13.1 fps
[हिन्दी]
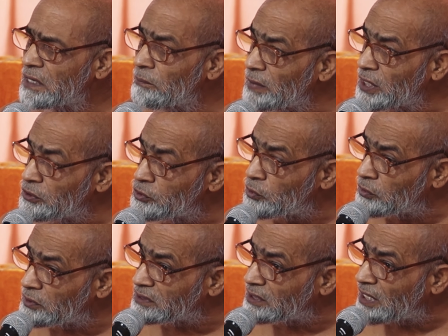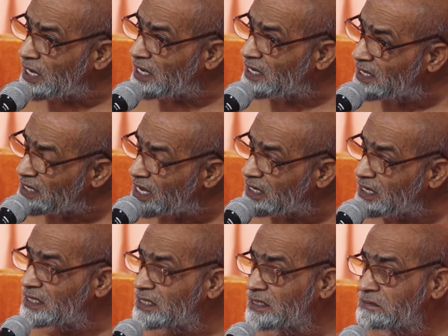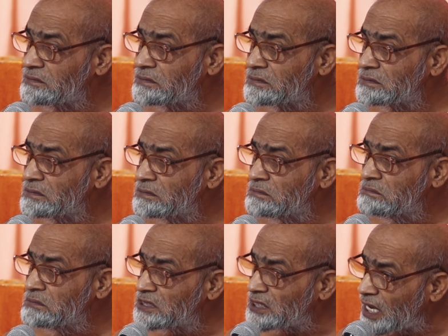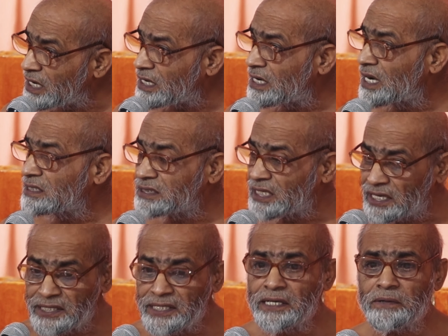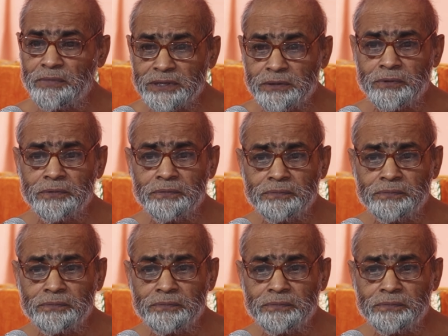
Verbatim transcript: हमें योग्यता है या नहीं विचार करना चाहिए